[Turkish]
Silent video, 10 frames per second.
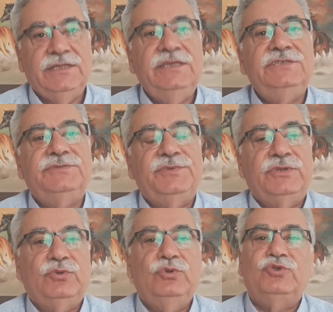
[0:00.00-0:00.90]

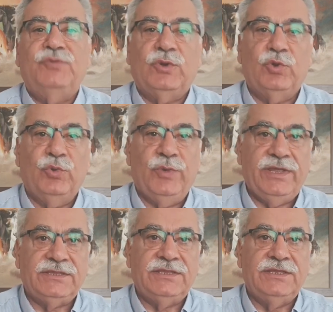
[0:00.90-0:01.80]
Hiçbir güç ve
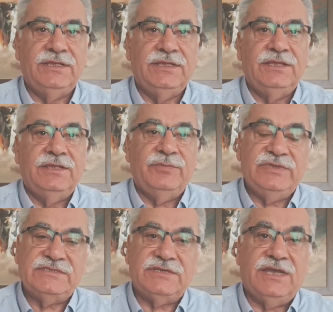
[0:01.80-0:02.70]
kuvvet
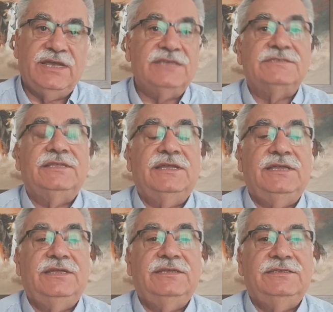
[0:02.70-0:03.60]
bizi
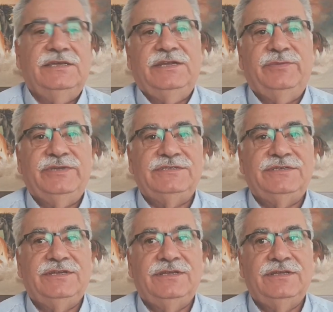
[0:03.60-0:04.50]
asla
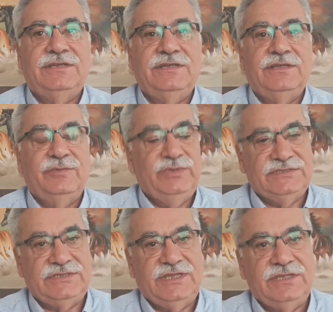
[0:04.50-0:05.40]
yenemez.
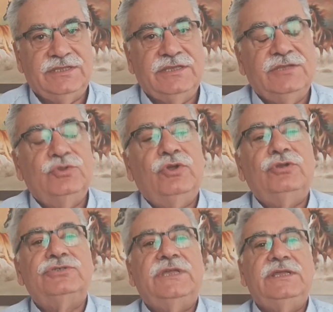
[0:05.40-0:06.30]
Biz de
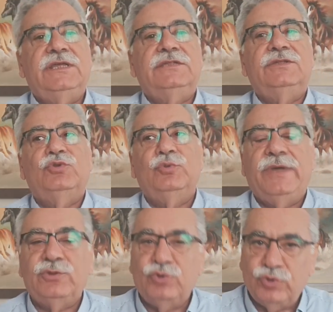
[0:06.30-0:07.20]
Toros dağlarında
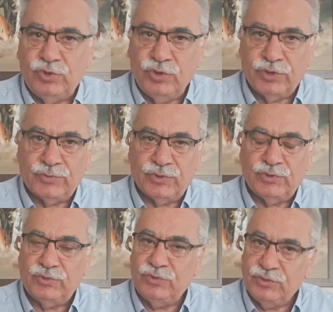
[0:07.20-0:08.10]
duman tütüyor
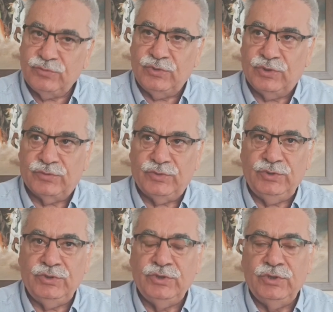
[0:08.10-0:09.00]
mu, tütmüyor
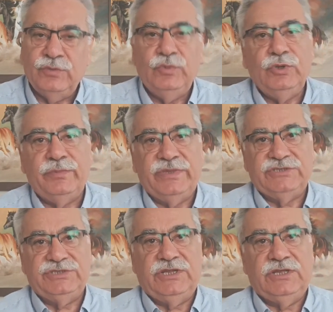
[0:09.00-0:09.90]
mu? Bunun
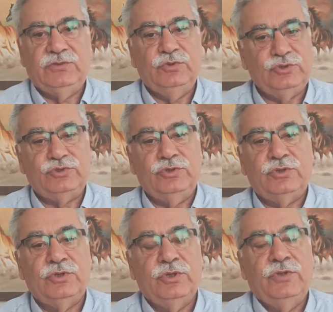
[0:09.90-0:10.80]
peşine
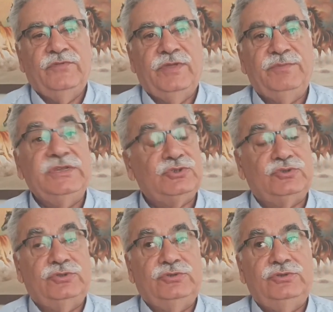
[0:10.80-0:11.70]
düştük ve bir
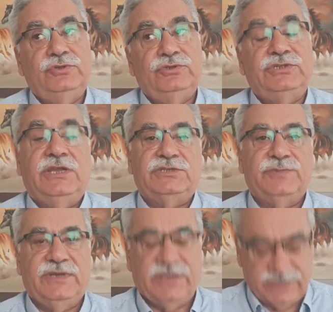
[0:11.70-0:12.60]
sürü
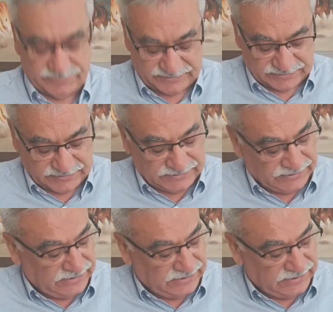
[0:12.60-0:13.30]
çalışmalar yaptık.